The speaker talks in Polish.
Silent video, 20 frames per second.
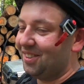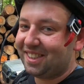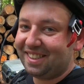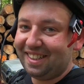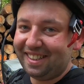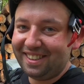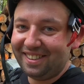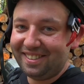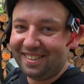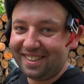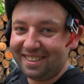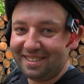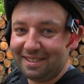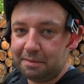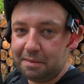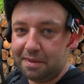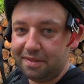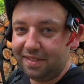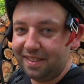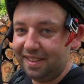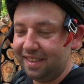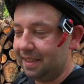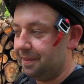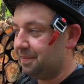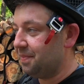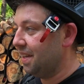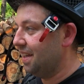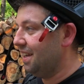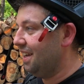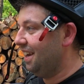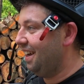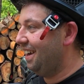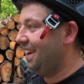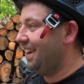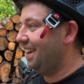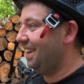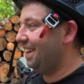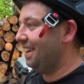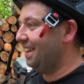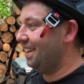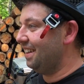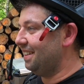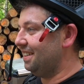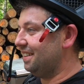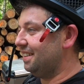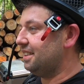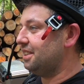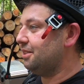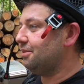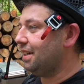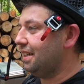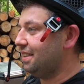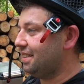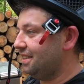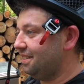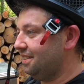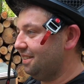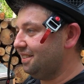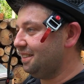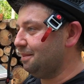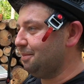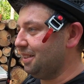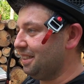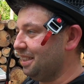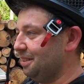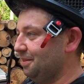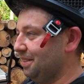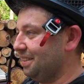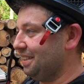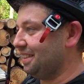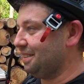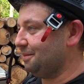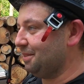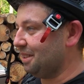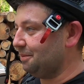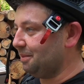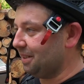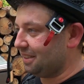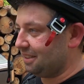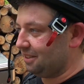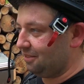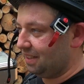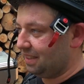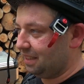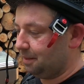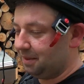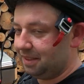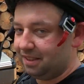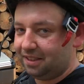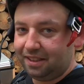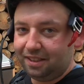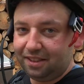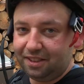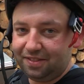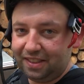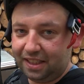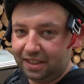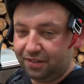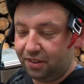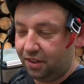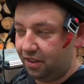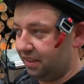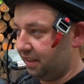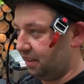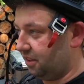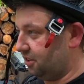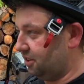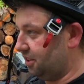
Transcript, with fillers: może dlatego tak słabe wyniki. Eee, słuchajcie, no zobaczymy, tak? Zobaczymy jak sytuacja będzie się rozwijać w kolejnych